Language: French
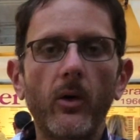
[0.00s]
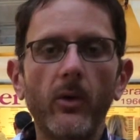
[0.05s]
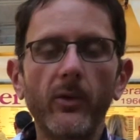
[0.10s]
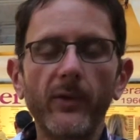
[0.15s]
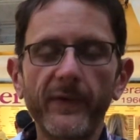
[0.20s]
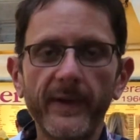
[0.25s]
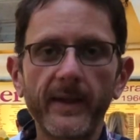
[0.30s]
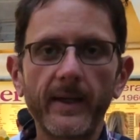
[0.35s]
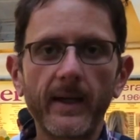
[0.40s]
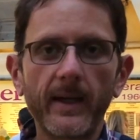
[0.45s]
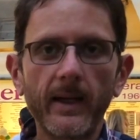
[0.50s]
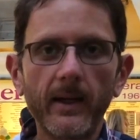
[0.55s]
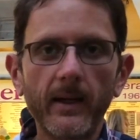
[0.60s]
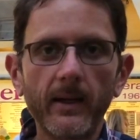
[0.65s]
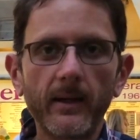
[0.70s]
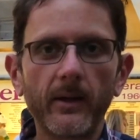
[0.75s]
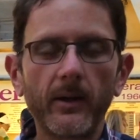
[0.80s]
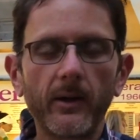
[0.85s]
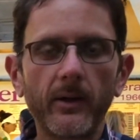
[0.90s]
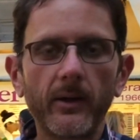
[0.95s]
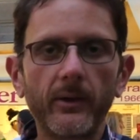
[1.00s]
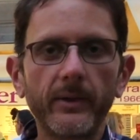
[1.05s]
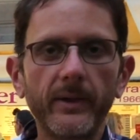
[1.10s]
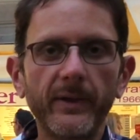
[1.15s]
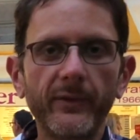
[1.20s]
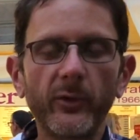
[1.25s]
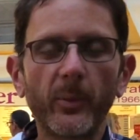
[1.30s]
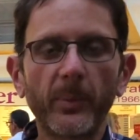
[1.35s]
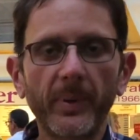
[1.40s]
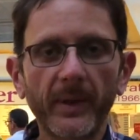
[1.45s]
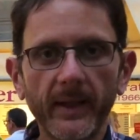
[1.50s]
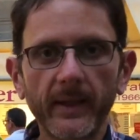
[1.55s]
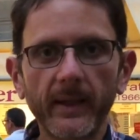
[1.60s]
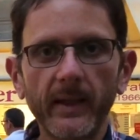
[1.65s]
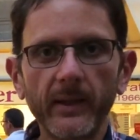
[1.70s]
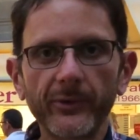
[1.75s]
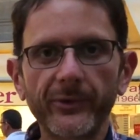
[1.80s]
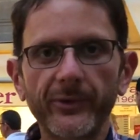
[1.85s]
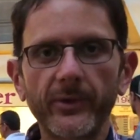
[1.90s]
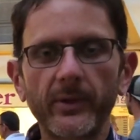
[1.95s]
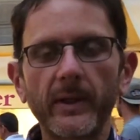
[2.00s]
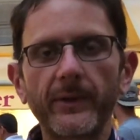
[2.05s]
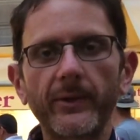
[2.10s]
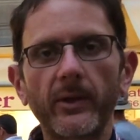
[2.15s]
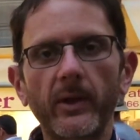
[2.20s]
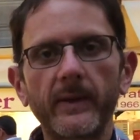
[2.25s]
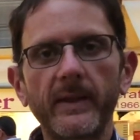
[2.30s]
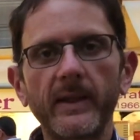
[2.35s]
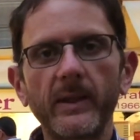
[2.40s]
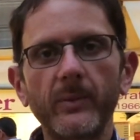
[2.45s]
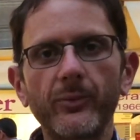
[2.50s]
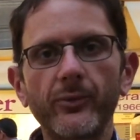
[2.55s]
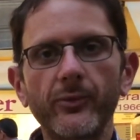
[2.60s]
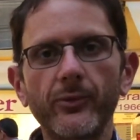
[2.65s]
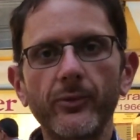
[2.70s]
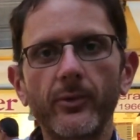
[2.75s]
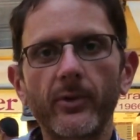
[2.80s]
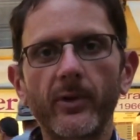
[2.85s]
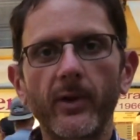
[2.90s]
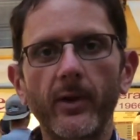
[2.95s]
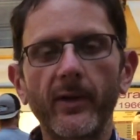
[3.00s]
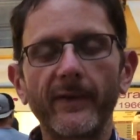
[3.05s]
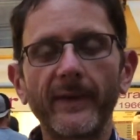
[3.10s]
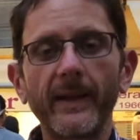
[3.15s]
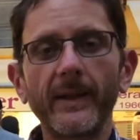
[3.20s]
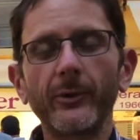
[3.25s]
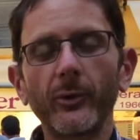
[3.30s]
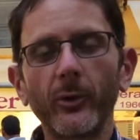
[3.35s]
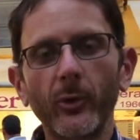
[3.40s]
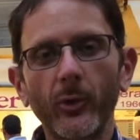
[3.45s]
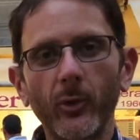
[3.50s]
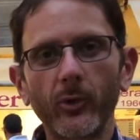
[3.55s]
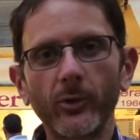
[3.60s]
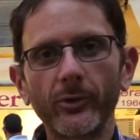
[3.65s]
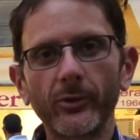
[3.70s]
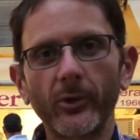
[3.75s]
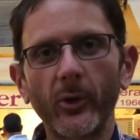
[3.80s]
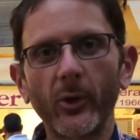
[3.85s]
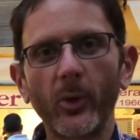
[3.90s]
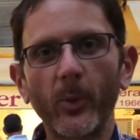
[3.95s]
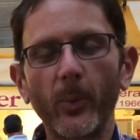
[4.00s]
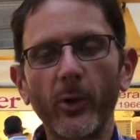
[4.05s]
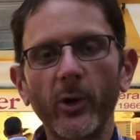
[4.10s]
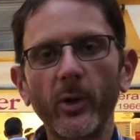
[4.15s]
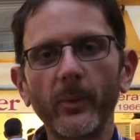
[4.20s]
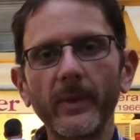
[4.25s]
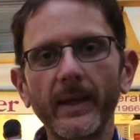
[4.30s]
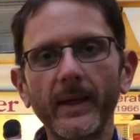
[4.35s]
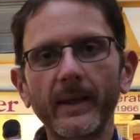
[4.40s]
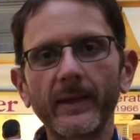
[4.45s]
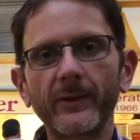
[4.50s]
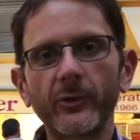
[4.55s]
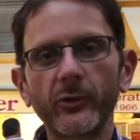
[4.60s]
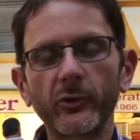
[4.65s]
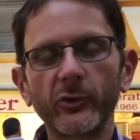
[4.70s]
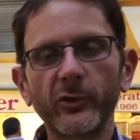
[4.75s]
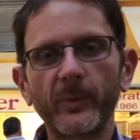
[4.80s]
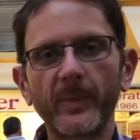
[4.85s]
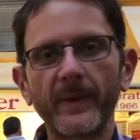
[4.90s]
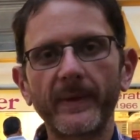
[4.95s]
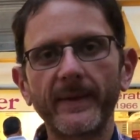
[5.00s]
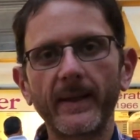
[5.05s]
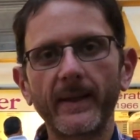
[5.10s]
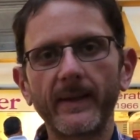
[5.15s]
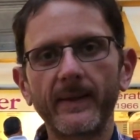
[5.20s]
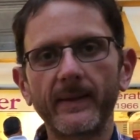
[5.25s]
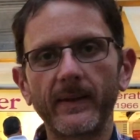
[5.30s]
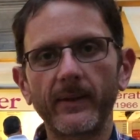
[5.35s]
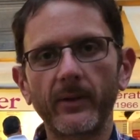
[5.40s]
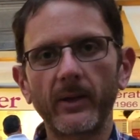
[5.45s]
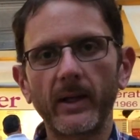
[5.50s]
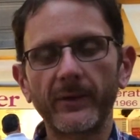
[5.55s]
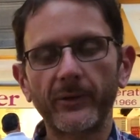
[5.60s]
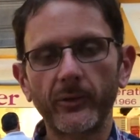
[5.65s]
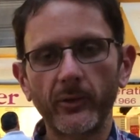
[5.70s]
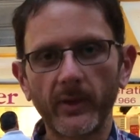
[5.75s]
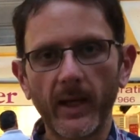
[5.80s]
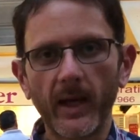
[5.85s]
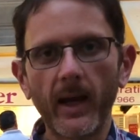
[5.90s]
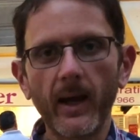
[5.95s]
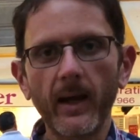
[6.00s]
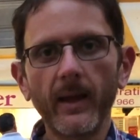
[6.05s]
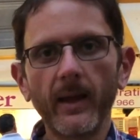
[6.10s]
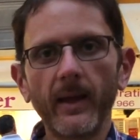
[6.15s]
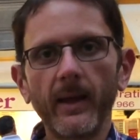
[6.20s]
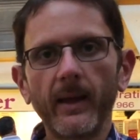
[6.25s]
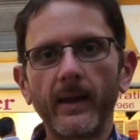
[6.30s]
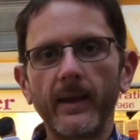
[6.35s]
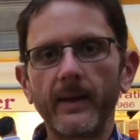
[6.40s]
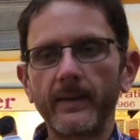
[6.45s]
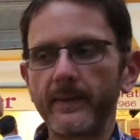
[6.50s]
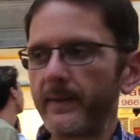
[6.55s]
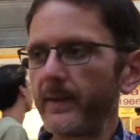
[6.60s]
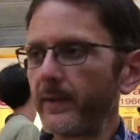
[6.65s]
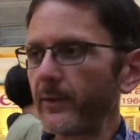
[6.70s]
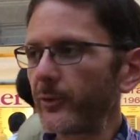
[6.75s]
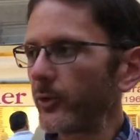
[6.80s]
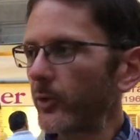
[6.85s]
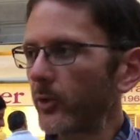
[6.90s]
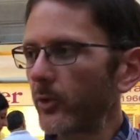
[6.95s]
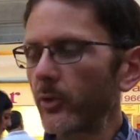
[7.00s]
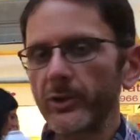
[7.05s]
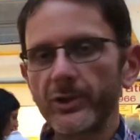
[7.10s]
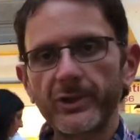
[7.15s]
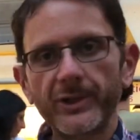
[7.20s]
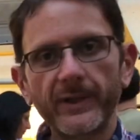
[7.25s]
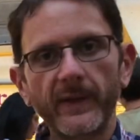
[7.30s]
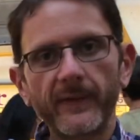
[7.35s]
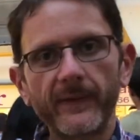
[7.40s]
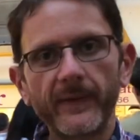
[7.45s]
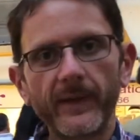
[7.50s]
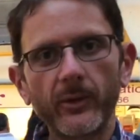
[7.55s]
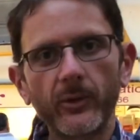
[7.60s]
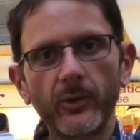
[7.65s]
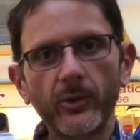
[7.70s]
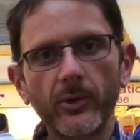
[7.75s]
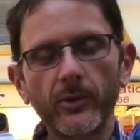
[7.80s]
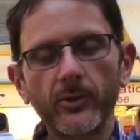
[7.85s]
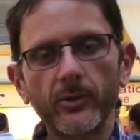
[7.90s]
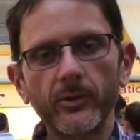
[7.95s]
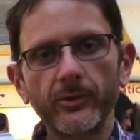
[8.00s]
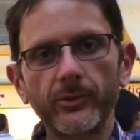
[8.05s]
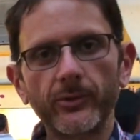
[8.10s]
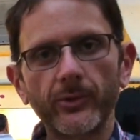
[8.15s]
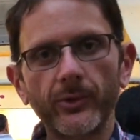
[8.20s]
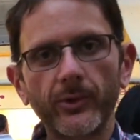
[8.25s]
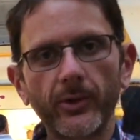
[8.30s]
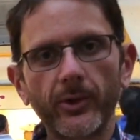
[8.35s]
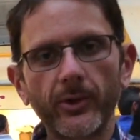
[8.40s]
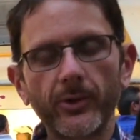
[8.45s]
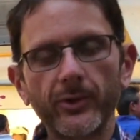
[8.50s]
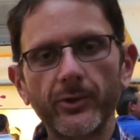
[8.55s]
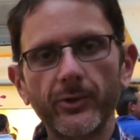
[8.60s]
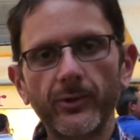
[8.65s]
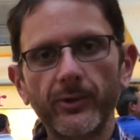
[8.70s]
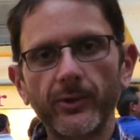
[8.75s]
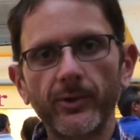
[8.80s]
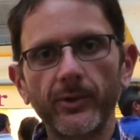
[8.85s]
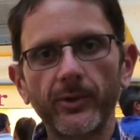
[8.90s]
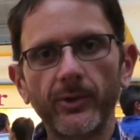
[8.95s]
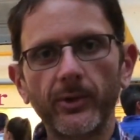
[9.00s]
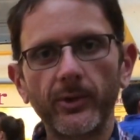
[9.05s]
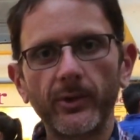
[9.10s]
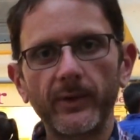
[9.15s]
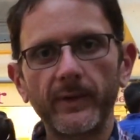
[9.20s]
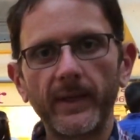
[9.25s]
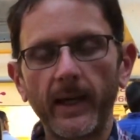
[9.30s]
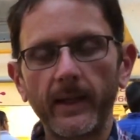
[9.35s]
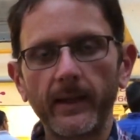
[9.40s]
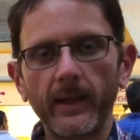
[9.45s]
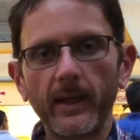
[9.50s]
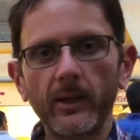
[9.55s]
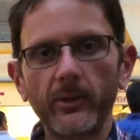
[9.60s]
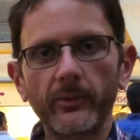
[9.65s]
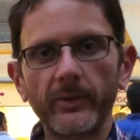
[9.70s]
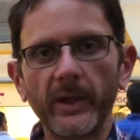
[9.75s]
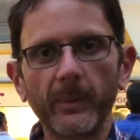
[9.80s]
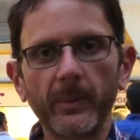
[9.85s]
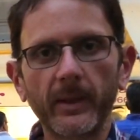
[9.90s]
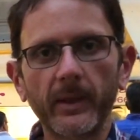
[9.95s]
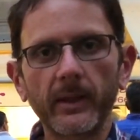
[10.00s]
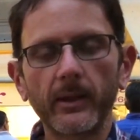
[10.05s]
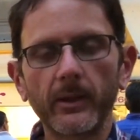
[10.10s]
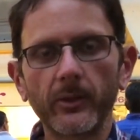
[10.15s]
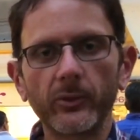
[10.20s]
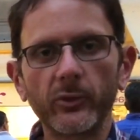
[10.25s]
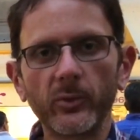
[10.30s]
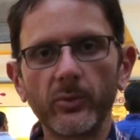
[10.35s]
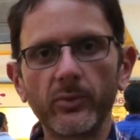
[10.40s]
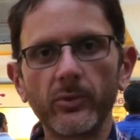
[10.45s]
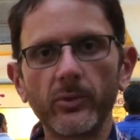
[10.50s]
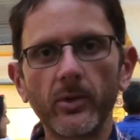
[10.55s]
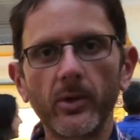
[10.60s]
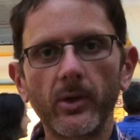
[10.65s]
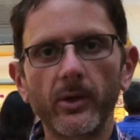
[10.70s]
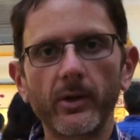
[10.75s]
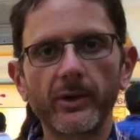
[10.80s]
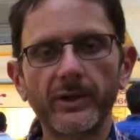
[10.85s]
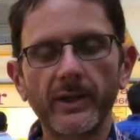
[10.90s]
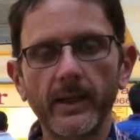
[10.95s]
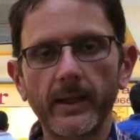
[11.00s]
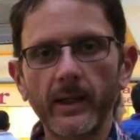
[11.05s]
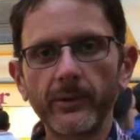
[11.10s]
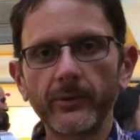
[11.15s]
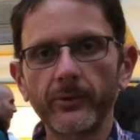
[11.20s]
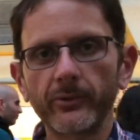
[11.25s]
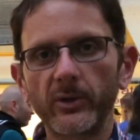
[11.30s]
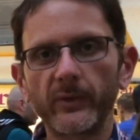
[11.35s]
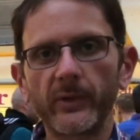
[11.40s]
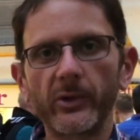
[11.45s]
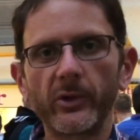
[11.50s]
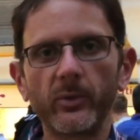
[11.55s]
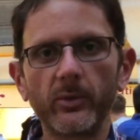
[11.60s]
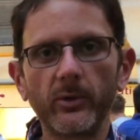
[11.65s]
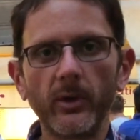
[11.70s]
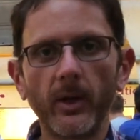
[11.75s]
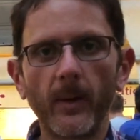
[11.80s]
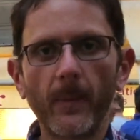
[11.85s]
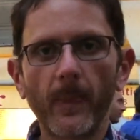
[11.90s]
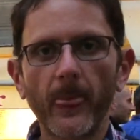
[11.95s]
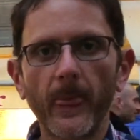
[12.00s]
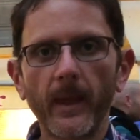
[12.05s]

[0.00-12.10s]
Au final, euh, au niveau prix, on s'en est sorti pour 22 euh, euros dans le premier resto spécialisé dans la Soca, 10 euros chez Finocchio, donc juste derrière, on a pris deux boules chacun, donc deux fois deux boules.